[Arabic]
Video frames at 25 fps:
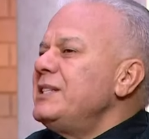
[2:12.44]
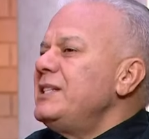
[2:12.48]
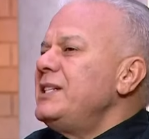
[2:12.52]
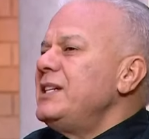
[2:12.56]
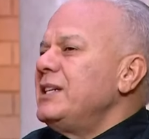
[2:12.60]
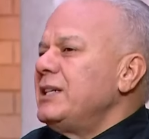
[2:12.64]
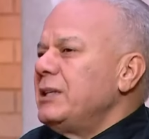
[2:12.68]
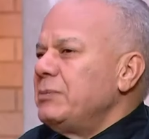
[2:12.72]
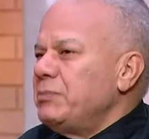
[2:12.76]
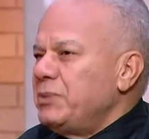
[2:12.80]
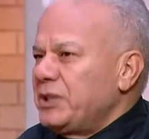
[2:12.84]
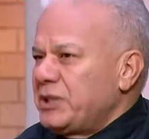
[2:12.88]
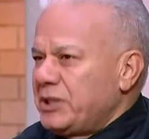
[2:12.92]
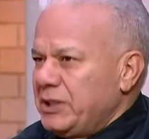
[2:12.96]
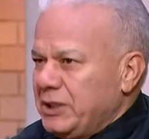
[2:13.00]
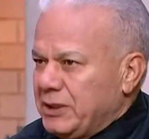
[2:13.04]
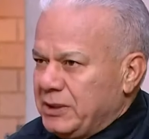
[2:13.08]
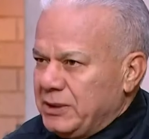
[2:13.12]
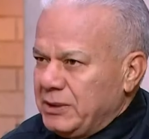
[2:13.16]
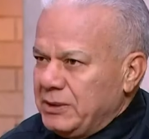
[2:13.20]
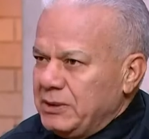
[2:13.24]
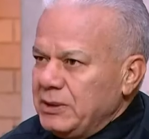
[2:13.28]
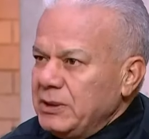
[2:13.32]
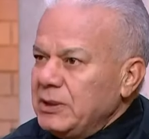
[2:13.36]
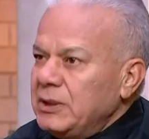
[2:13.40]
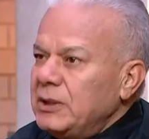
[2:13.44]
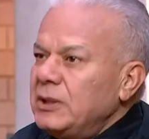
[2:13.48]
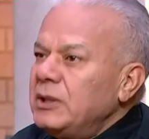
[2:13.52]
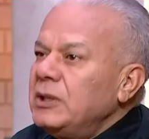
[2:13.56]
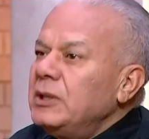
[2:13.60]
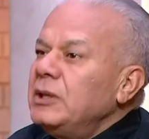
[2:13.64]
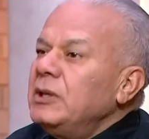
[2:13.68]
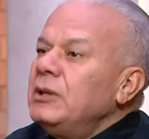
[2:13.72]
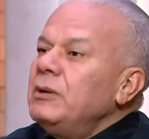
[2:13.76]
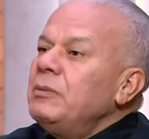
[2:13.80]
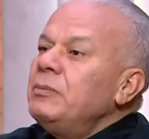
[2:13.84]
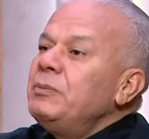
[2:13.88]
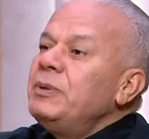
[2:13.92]
الدنيا كانت بسيطه
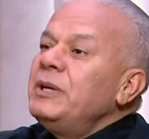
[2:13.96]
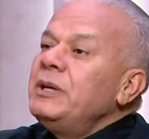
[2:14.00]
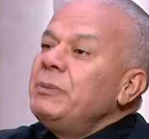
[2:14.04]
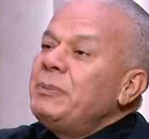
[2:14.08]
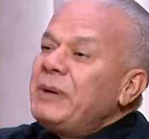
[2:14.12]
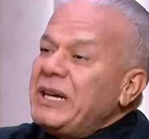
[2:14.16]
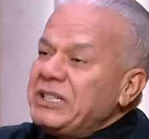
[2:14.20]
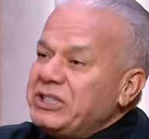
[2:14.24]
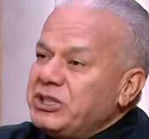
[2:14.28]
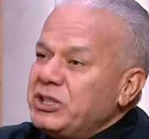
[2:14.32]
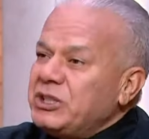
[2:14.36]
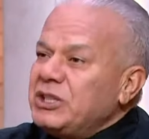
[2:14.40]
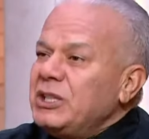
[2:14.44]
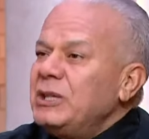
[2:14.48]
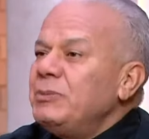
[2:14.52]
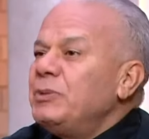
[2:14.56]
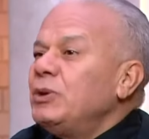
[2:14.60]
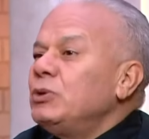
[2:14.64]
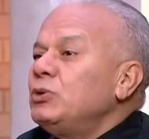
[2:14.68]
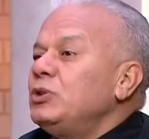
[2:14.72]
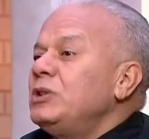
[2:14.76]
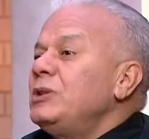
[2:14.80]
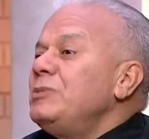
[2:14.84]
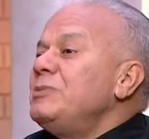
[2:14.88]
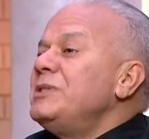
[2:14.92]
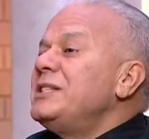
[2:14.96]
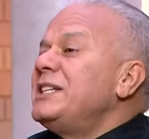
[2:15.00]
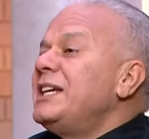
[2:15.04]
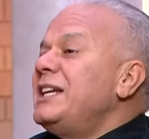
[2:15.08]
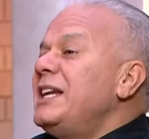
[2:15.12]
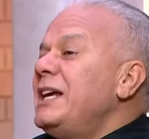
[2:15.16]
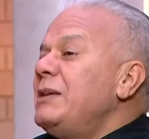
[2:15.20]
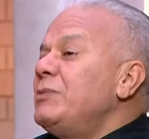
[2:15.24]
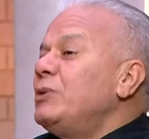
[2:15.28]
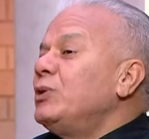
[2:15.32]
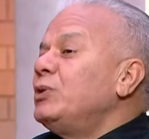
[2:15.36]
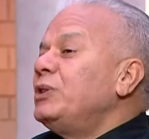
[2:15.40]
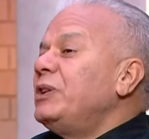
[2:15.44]
بسيطه بالبادجت اللي موجود الميزانيه
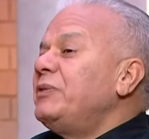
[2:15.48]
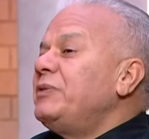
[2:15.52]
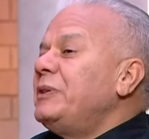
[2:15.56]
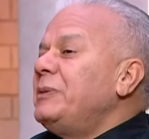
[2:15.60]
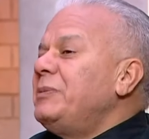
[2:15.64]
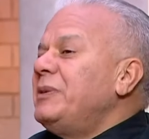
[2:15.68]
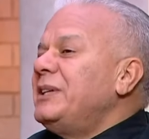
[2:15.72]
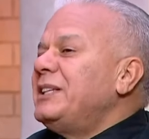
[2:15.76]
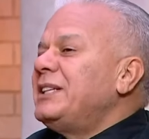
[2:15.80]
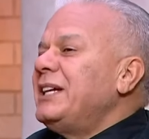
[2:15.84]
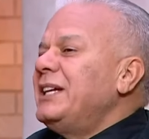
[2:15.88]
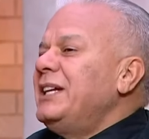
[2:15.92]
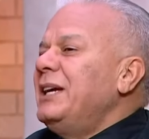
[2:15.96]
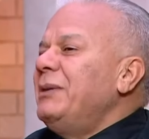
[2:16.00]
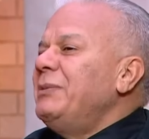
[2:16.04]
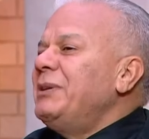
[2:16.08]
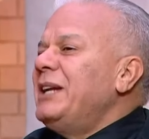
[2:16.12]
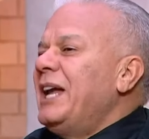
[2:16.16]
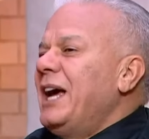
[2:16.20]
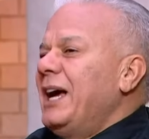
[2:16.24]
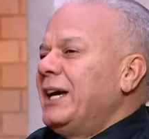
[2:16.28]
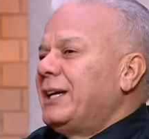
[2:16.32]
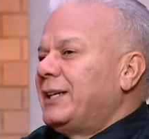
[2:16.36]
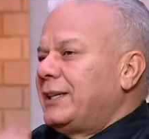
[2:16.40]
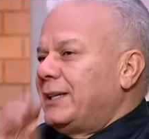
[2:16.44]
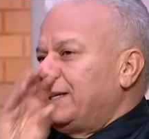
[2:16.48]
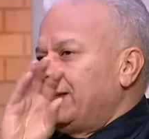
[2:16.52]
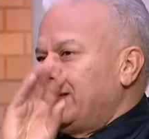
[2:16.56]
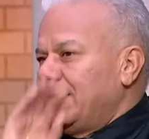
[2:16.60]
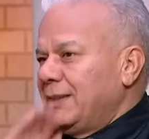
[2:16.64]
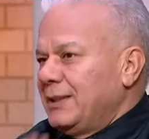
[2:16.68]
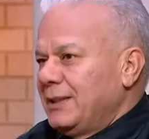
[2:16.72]
الموجوده في البيت هنعمل اكل